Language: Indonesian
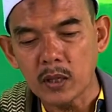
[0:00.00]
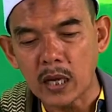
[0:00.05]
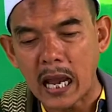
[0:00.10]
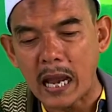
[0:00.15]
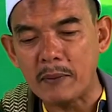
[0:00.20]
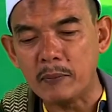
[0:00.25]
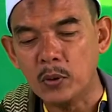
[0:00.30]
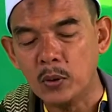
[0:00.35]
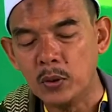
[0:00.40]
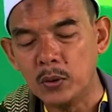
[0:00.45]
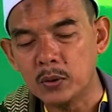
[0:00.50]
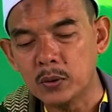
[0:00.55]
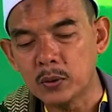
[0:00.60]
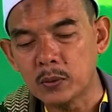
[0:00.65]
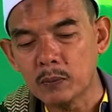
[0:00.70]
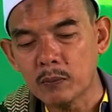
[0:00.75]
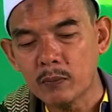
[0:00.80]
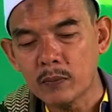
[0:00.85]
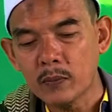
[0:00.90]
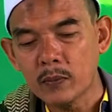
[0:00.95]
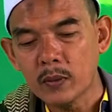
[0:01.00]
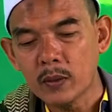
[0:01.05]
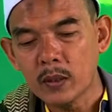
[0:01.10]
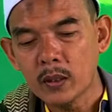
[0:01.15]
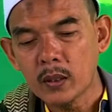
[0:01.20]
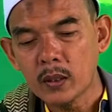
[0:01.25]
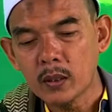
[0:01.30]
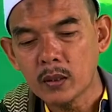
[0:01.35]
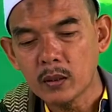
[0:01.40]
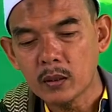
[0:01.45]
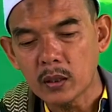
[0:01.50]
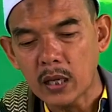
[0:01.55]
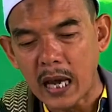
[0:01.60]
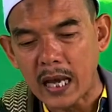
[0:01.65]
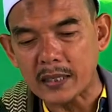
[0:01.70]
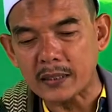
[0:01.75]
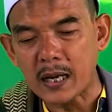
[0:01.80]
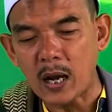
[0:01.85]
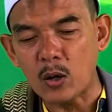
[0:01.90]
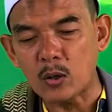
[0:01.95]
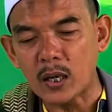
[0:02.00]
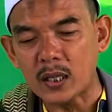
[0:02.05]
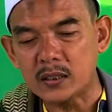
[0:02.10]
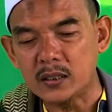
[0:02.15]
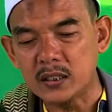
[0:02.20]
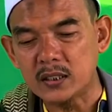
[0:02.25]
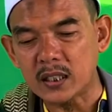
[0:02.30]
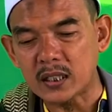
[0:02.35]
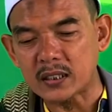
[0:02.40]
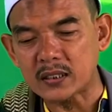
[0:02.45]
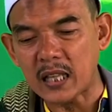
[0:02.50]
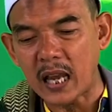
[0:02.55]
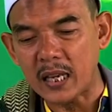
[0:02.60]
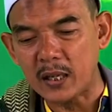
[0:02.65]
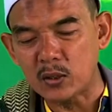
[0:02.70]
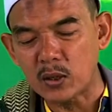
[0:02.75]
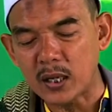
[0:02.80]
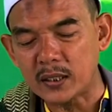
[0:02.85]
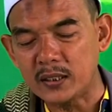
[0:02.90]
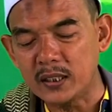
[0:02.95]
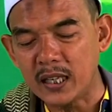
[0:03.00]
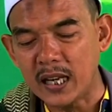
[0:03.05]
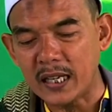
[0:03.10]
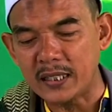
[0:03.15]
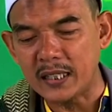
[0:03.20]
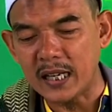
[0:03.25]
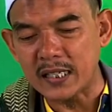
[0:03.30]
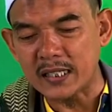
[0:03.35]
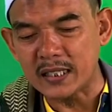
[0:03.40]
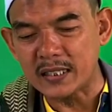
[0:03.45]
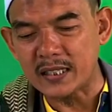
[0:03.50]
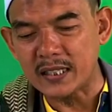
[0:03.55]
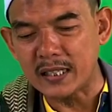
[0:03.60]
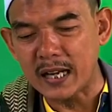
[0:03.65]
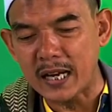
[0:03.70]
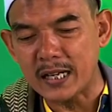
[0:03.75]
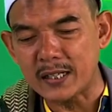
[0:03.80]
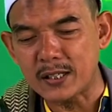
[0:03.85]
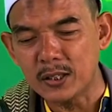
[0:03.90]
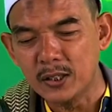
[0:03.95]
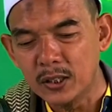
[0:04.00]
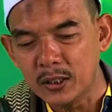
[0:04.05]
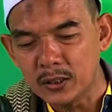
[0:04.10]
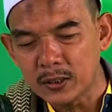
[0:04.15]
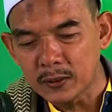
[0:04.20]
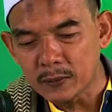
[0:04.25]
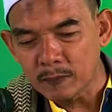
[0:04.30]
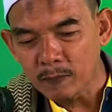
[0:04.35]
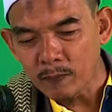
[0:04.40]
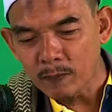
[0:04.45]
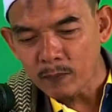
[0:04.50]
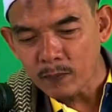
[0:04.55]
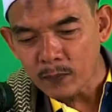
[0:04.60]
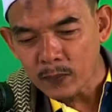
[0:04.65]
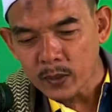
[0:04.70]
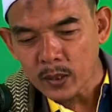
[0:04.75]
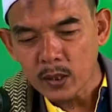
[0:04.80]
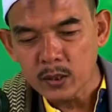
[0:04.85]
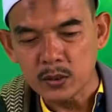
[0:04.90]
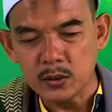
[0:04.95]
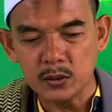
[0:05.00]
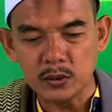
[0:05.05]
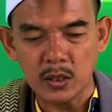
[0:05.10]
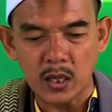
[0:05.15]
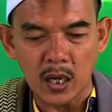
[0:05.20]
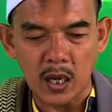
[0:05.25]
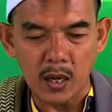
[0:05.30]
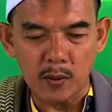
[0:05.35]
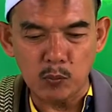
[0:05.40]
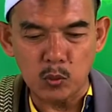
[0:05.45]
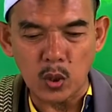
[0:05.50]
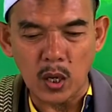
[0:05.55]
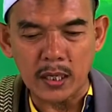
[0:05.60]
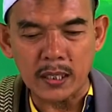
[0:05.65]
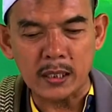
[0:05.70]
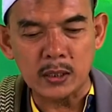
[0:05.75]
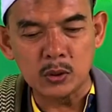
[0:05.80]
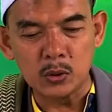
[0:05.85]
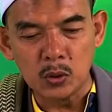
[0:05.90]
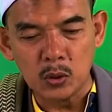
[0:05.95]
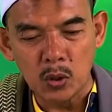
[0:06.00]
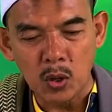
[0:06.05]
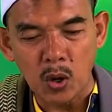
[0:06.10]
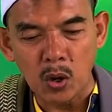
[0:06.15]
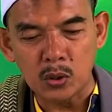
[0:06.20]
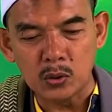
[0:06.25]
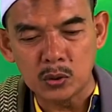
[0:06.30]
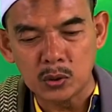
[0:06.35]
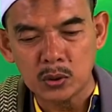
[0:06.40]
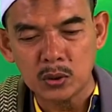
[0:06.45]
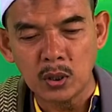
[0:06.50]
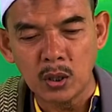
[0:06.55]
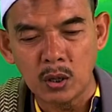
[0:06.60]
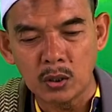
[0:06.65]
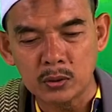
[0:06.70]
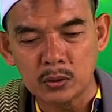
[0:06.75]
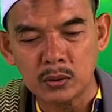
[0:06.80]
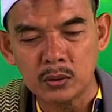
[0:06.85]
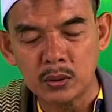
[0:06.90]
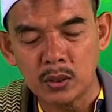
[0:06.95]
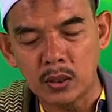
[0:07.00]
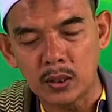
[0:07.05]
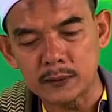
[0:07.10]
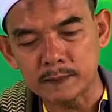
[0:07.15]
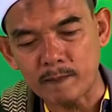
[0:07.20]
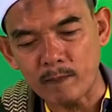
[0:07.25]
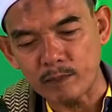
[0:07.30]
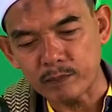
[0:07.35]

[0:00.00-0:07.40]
ngamuk karena ora disertai ora dilandasi dengan do doa. Ah, mulane ndonga, ndonga, ndonga.